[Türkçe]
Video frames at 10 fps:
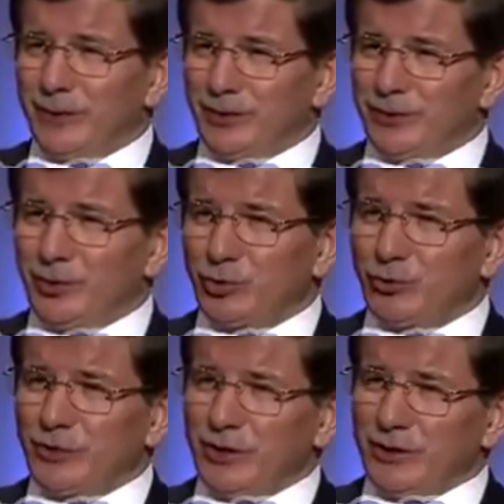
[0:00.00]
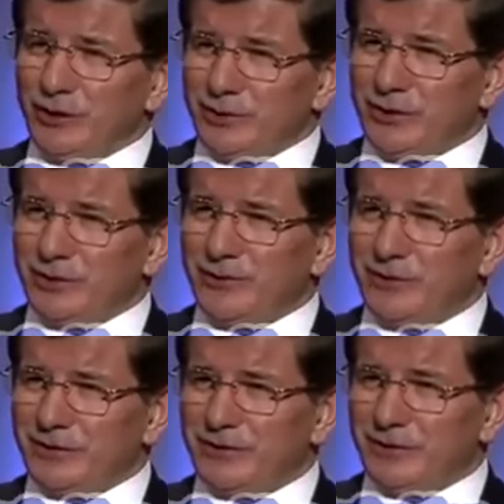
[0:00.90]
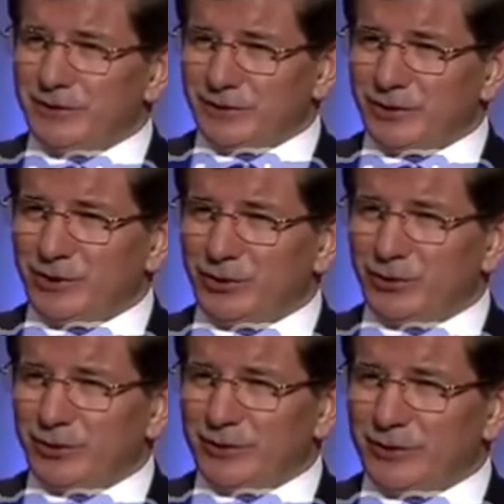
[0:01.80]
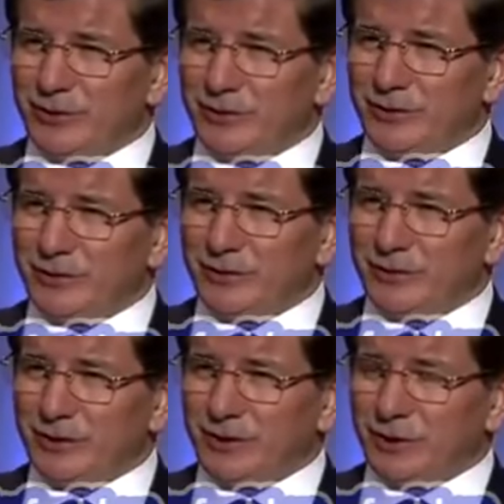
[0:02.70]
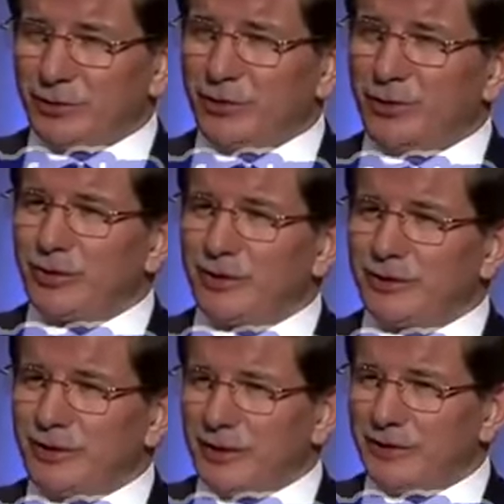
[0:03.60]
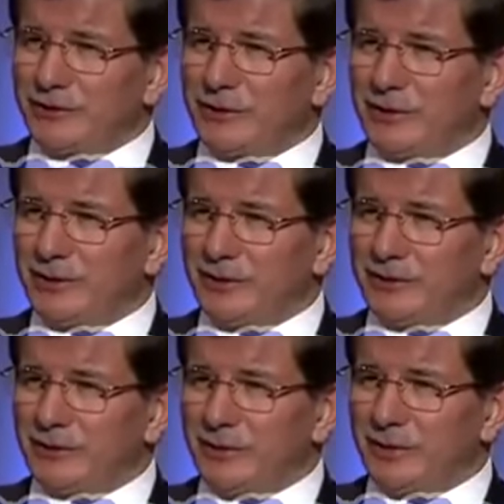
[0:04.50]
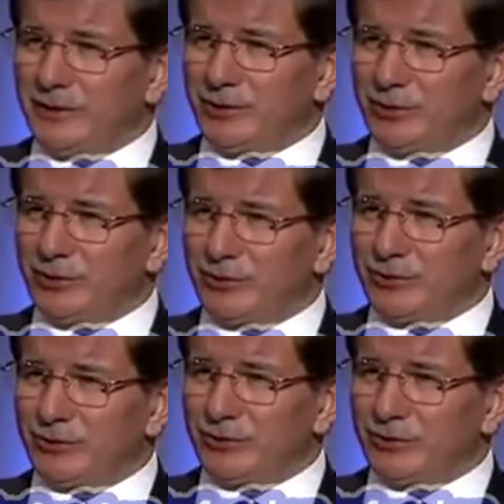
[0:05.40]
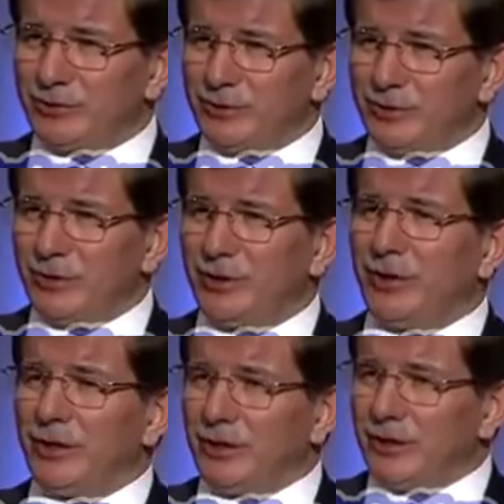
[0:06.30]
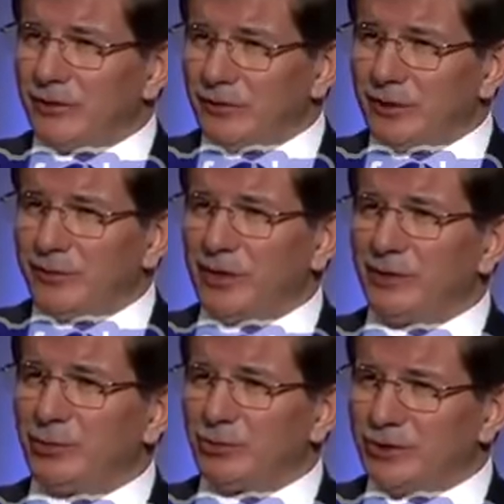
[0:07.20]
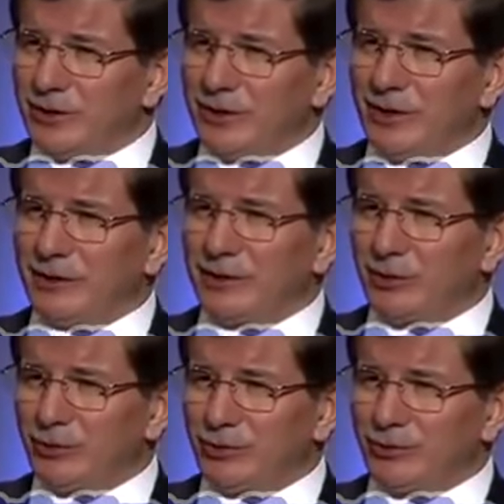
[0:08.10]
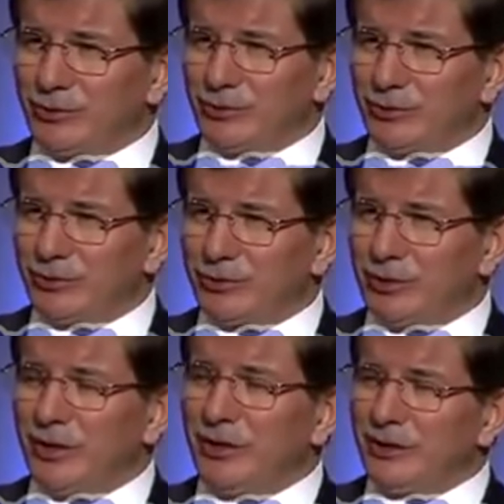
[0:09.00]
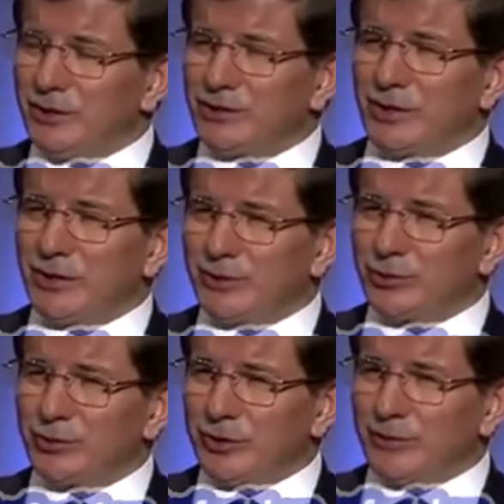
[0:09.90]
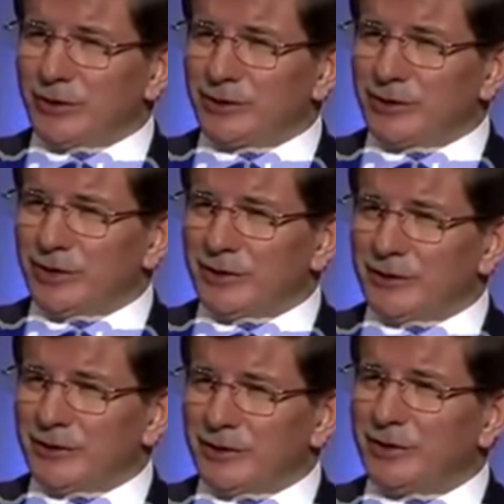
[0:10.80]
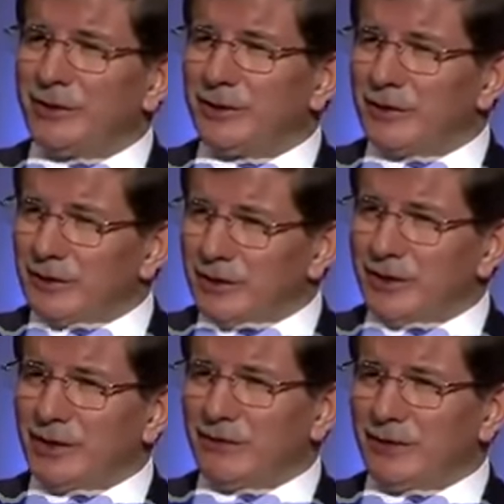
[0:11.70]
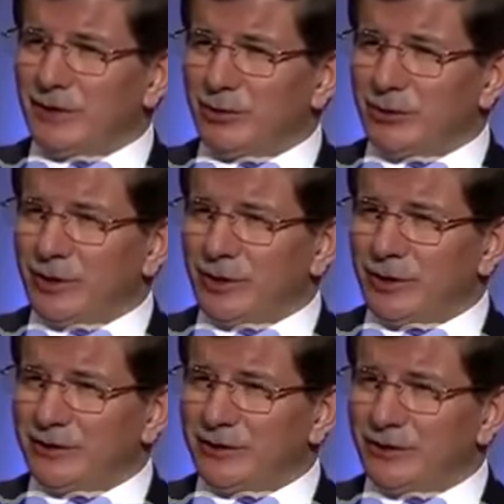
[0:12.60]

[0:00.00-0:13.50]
Şimdi Suriyelilere çalışma izni vereceğiz geçici olarak. Çünkü kendi helal rızıklarını kazanmalarını istiyoruz. Ve belli bir düzenli hayatları olsun istiyoruz. İnşallah Suriye barış geldiğinde geri evlerine dönerler.